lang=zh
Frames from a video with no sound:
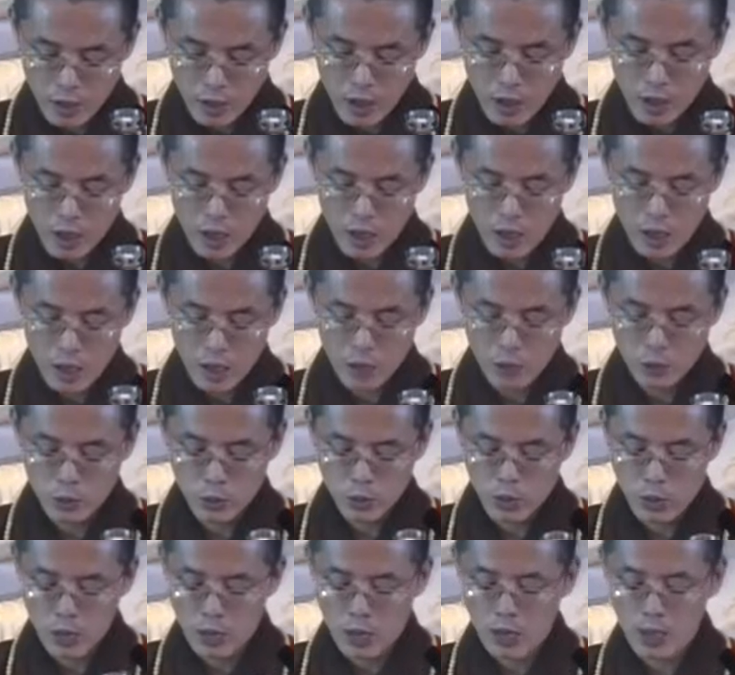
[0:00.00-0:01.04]
法
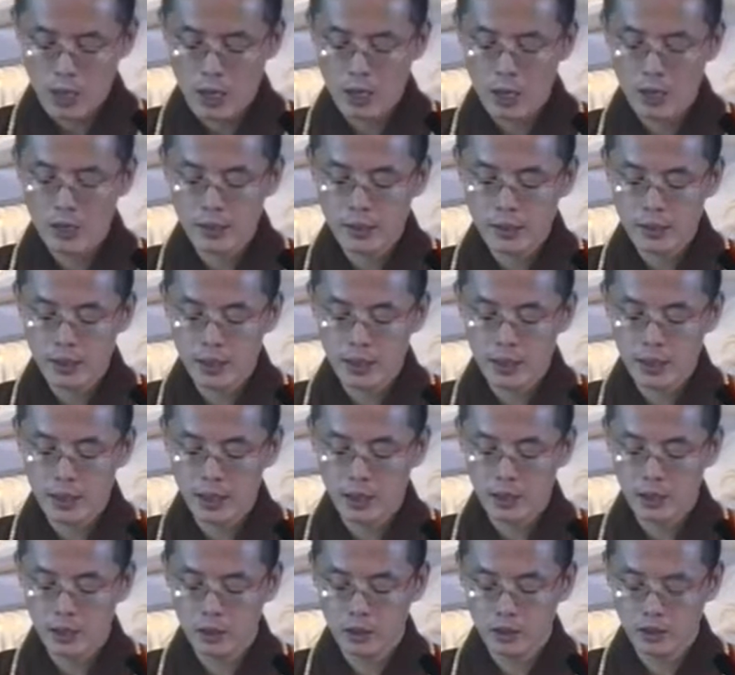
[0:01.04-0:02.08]
幢
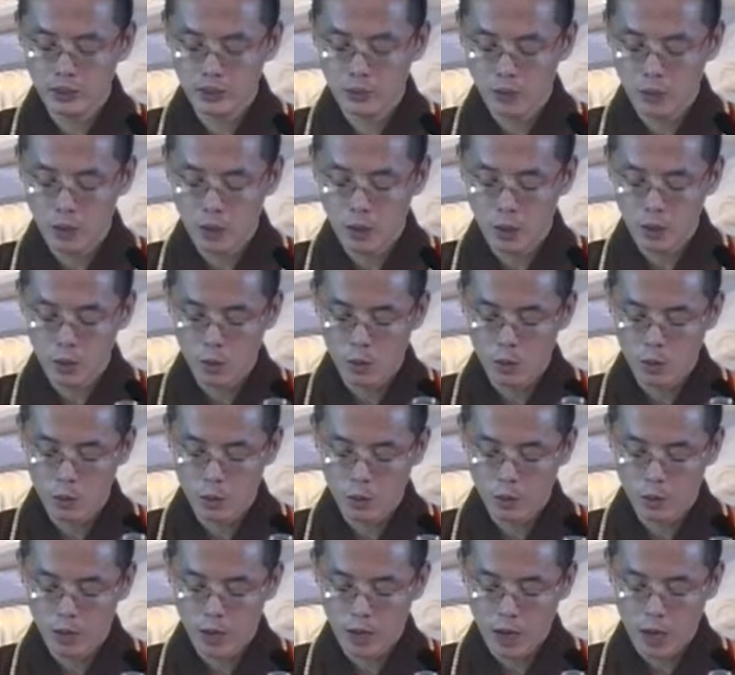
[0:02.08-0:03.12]
行
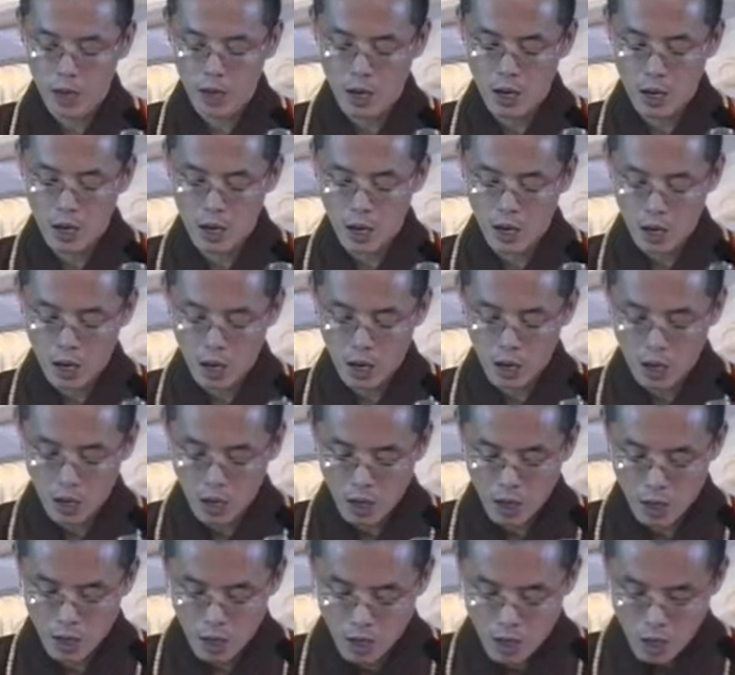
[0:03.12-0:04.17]
佛
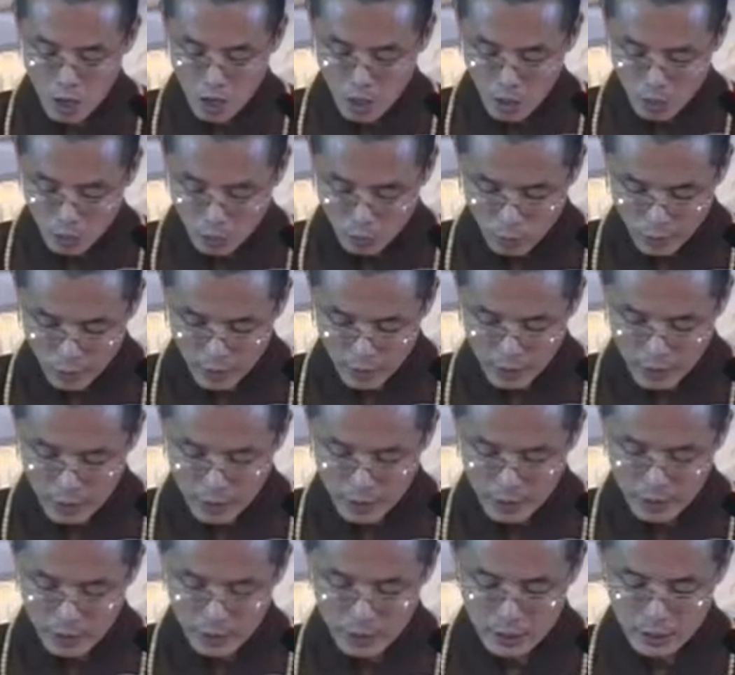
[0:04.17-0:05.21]
法。 归
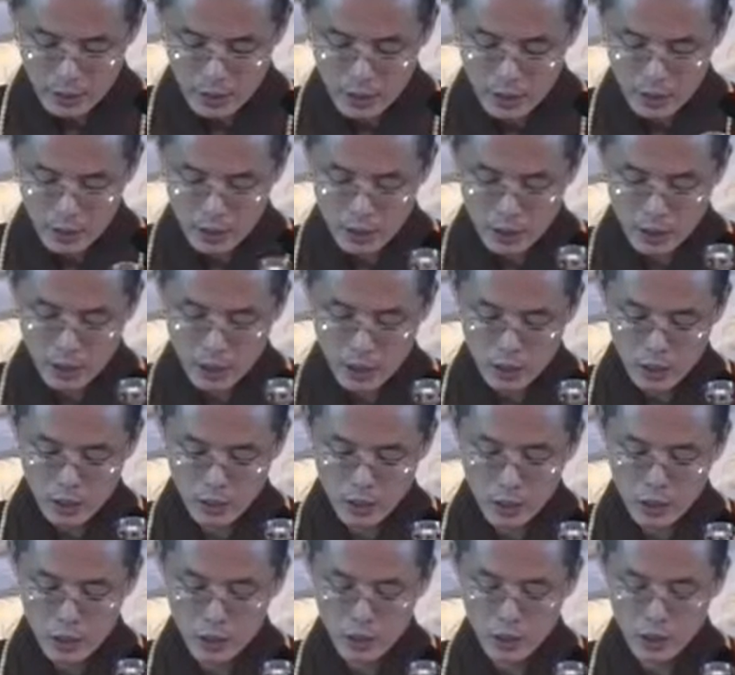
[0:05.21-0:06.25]
身定记
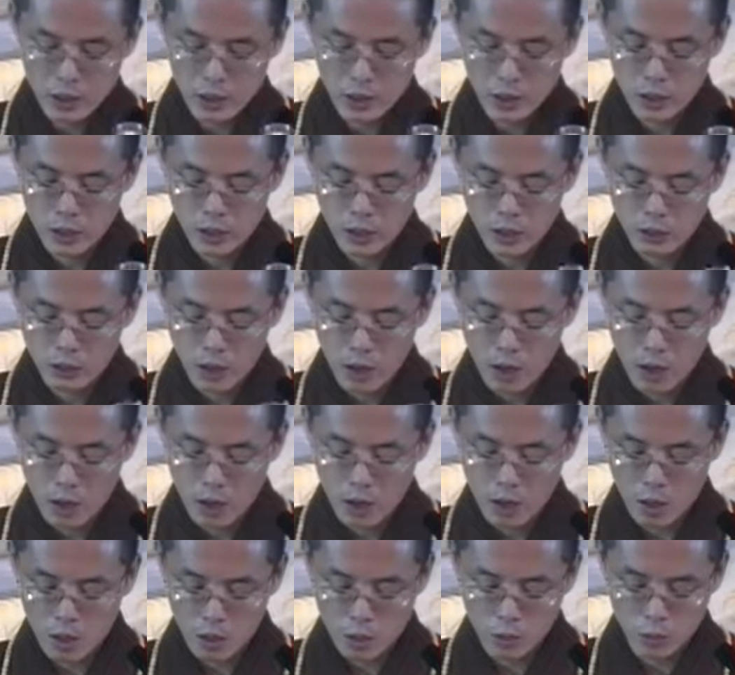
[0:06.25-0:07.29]
至宝
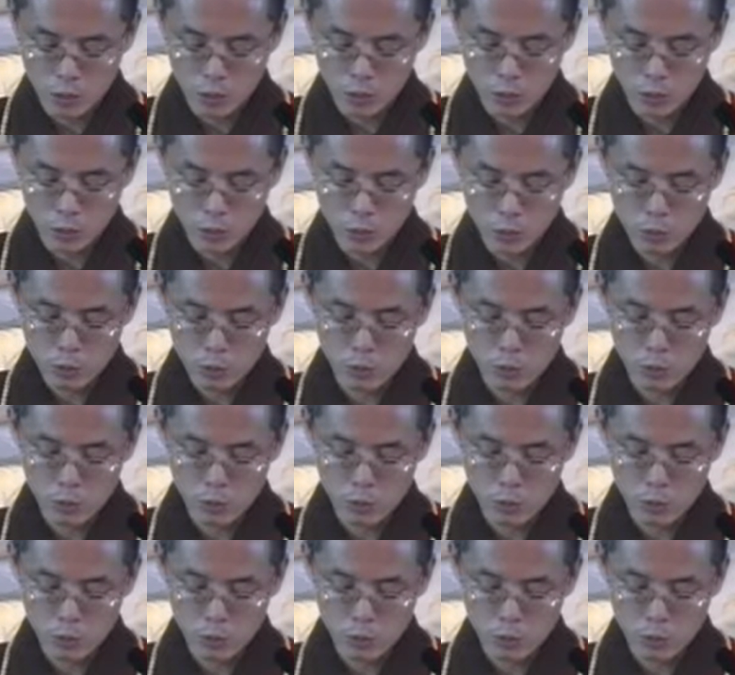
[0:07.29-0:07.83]
珠，